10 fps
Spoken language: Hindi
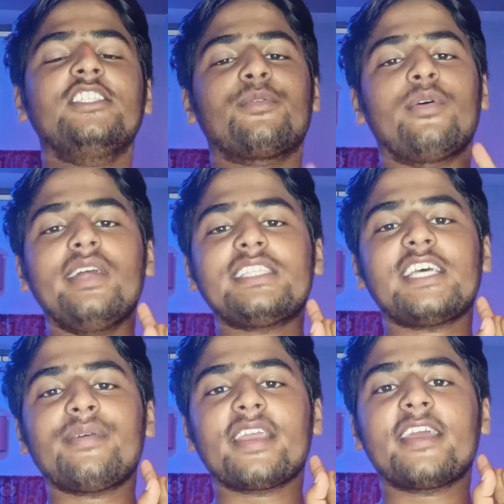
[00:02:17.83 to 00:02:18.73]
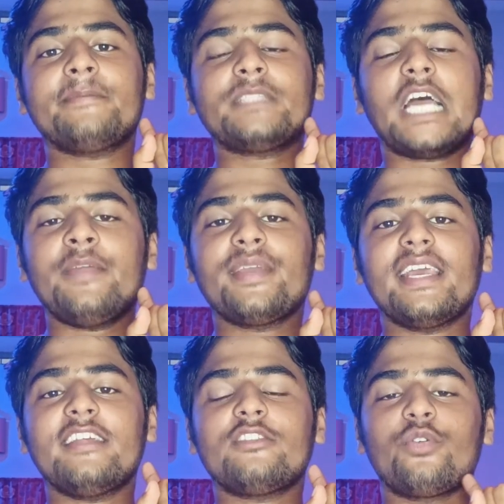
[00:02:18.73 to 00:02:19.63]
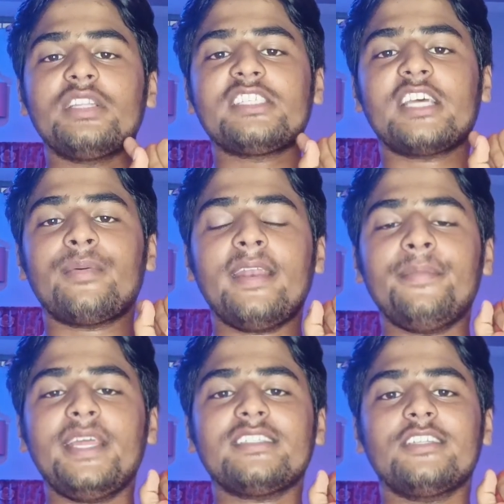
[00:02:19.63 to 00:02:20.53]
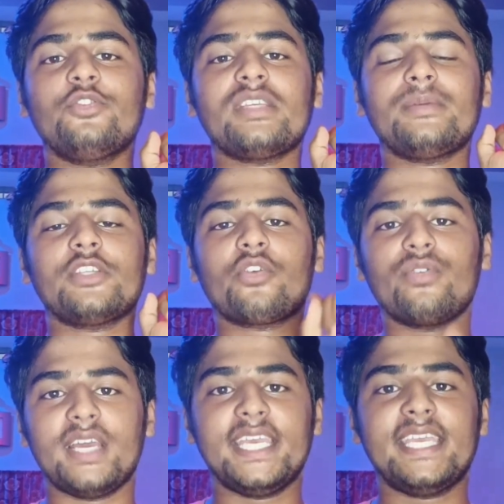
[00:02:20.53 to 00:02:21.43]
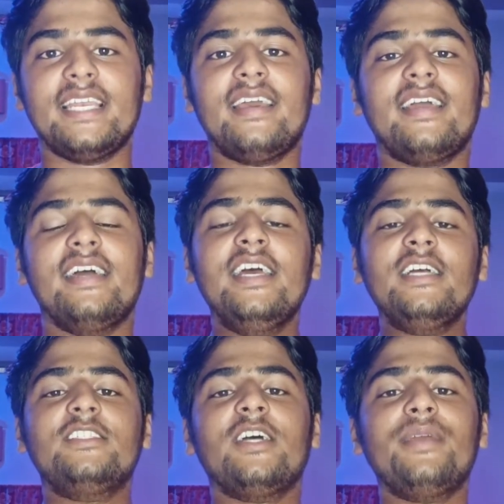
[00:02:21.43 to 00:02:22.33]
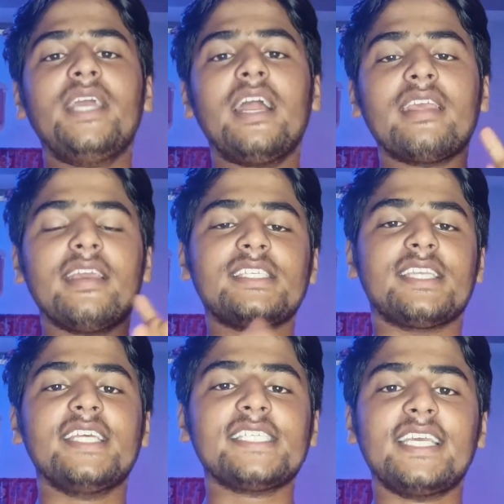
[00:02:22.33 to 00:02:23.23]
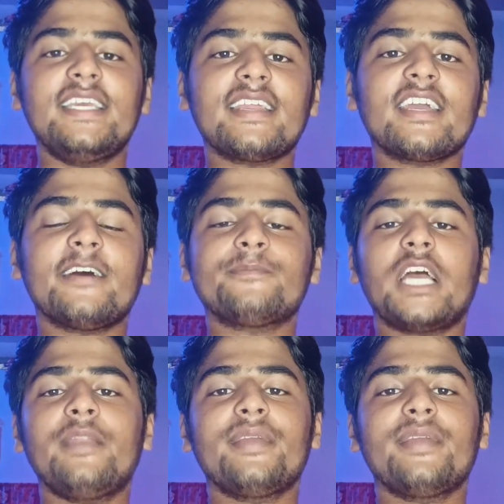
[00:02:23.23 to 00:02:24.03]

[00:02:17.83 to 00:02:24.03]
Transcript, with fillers: जब रोहित शर्मा की कप्तानी में खेले तो रोहित शर्मा ने भी यार संजू सैमसन को नहीं खिलाया जब यार ये सुरेश अय्यर की कप्तानी